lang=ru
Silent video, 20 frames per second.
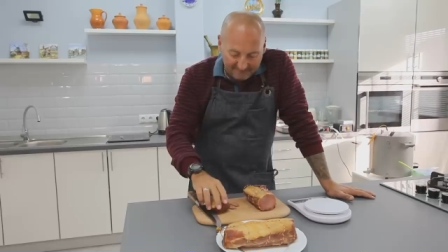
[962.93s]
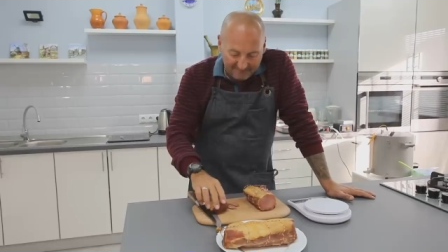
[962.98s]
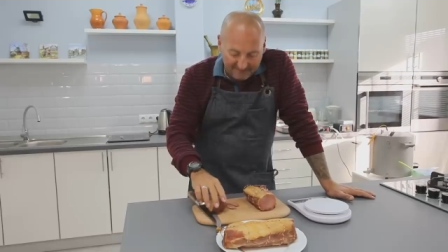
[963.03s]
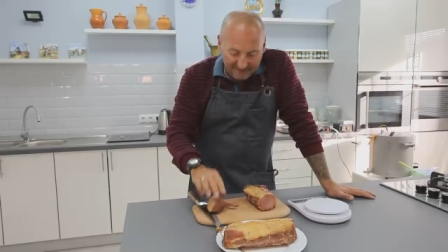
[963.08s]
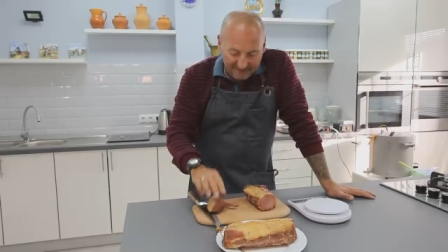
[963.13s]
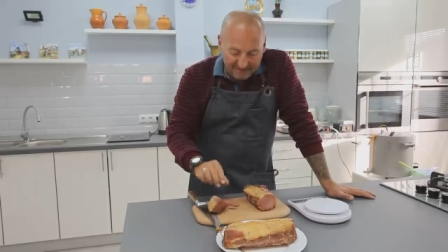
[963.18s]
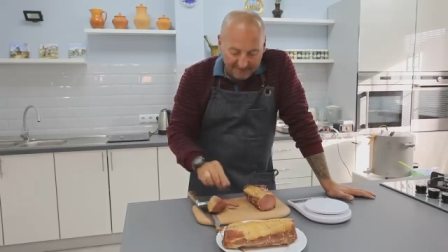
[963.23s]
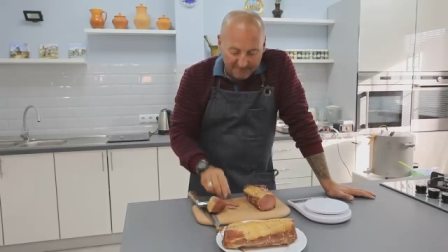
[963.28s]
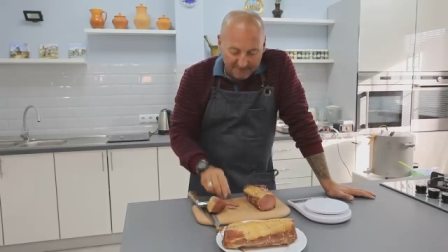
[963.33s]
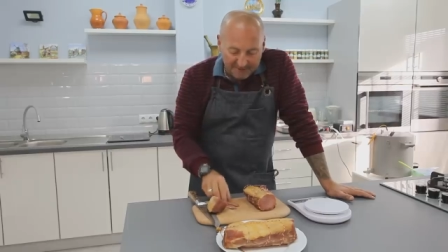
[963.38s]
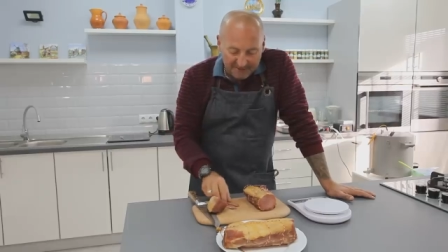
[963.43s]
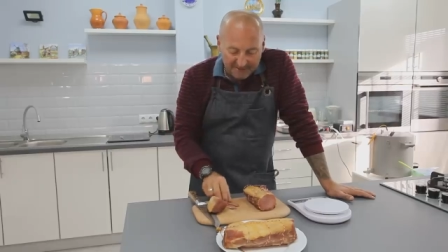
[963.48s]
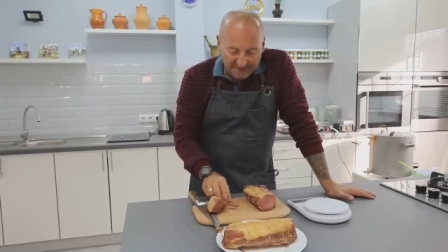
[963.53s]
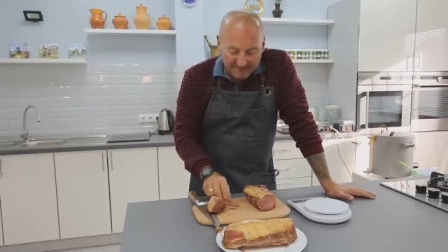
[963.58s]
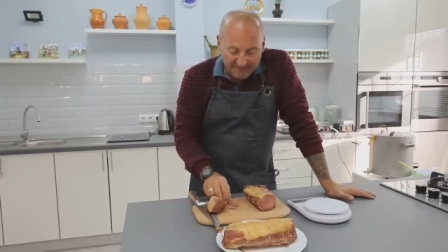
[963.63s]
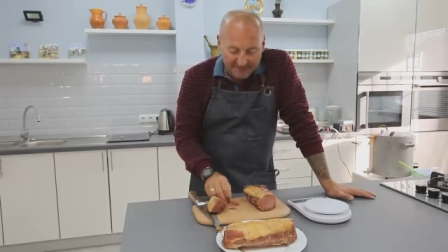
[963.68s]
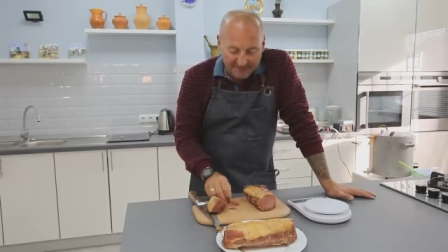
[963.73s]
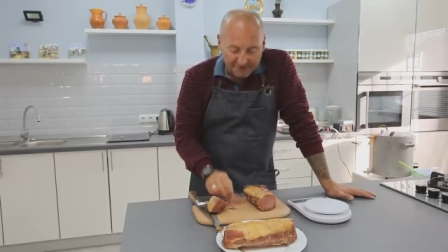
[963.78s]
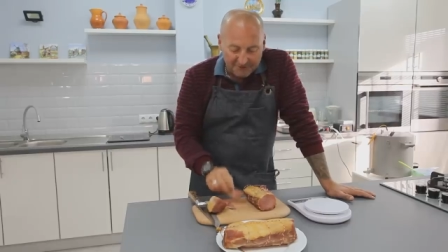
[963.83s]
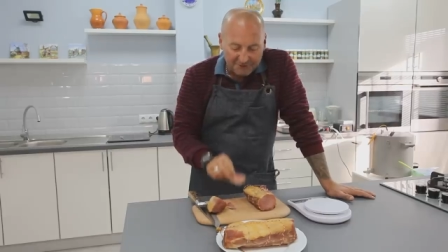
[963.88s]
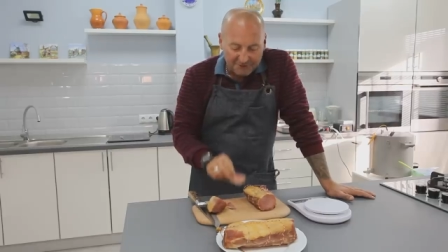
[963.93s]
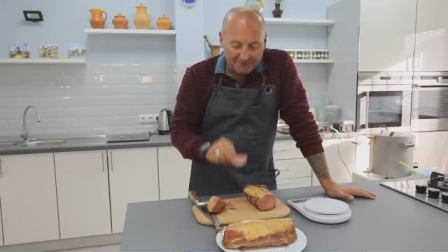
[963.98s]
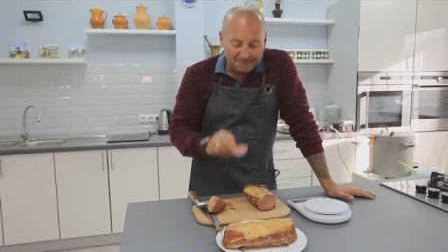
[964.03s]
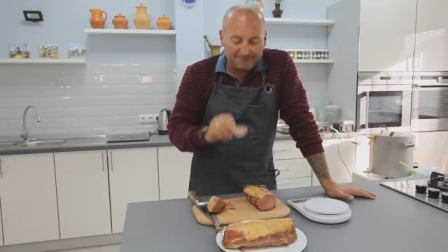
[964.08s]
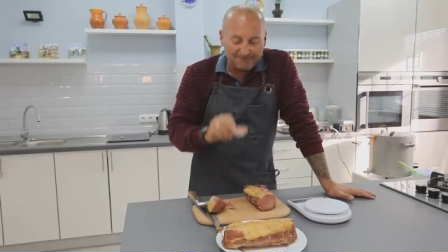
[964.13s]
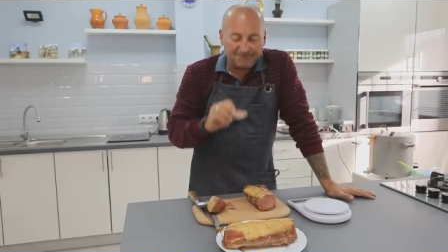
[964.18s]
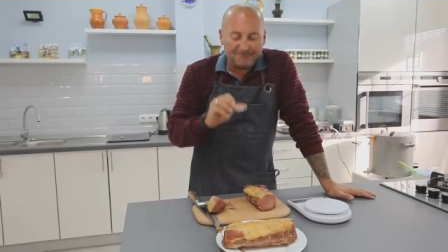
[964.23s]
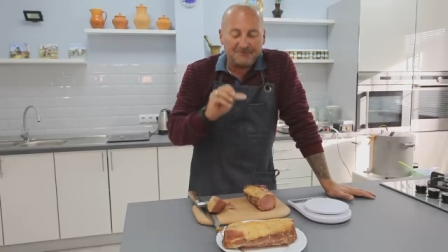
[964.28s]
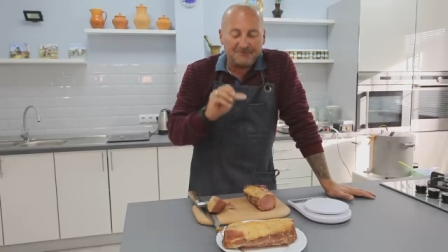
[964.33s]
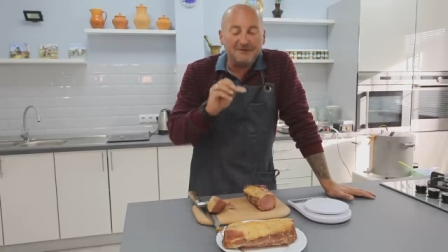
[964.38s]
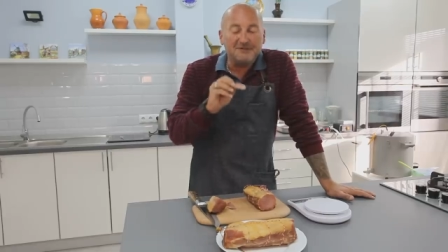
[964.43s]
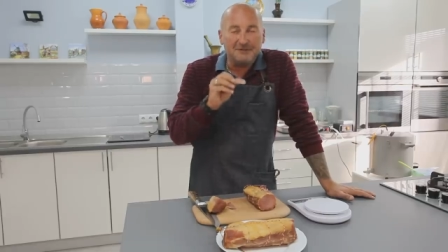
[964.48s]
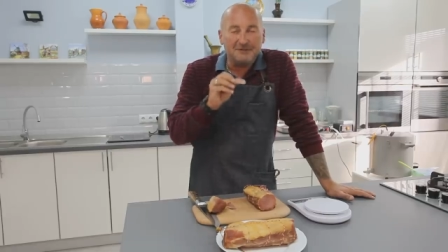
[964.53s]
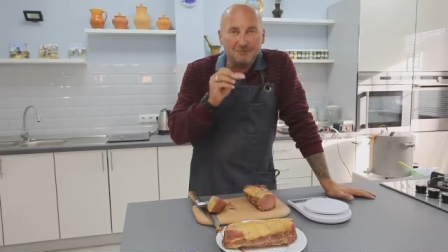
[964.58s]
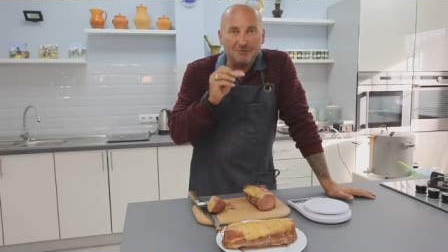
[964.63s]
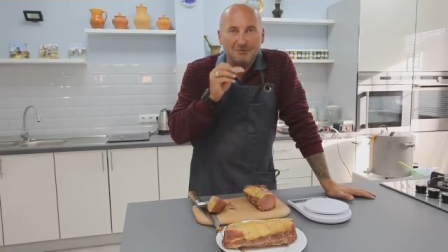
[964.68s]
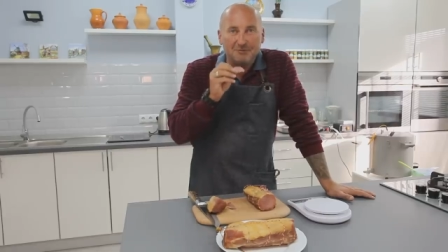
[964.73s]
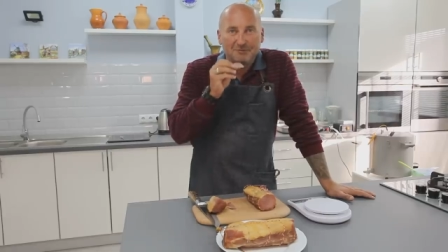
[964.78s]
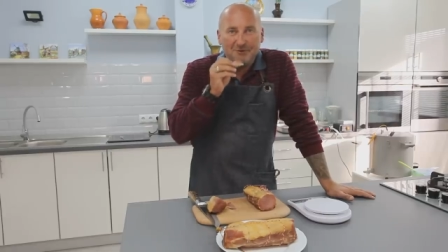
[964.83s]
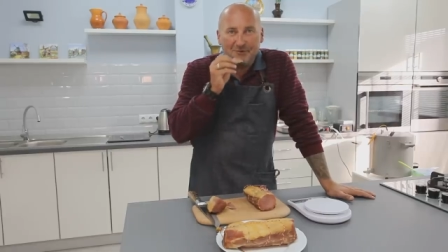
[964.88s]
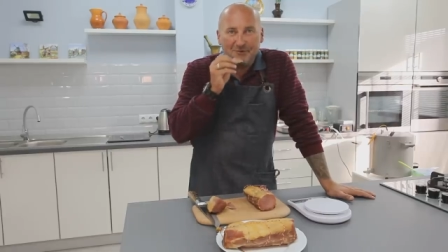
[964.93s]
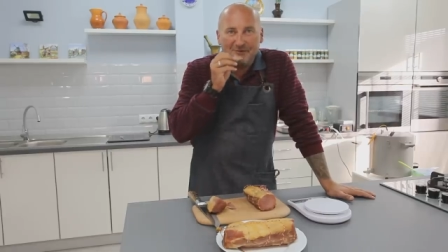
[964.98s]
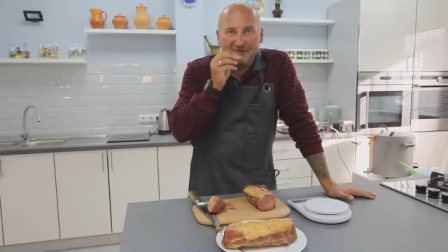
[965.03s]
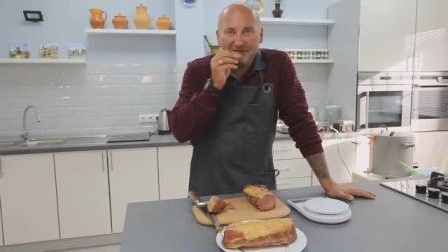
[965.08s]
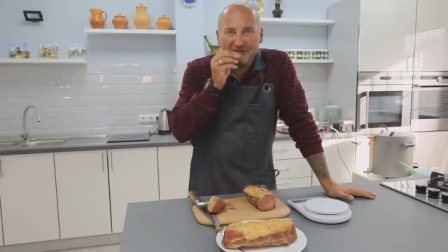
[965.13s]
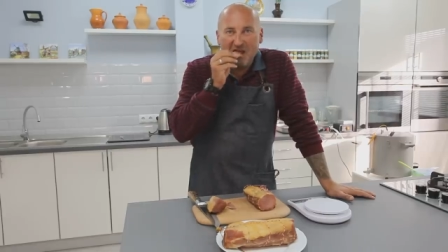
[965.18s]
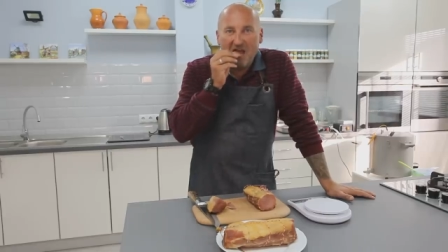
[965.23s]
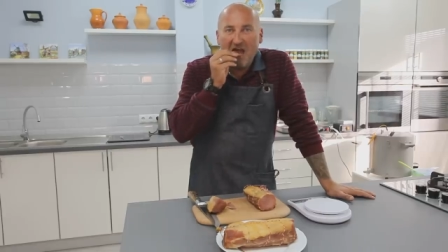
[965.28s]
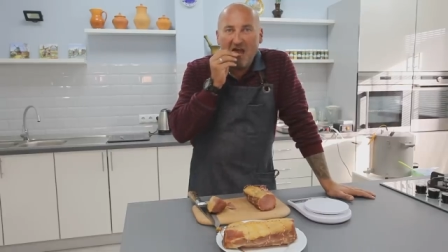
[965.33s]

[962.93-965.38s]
это потрясающе. Давайте будем пробовать.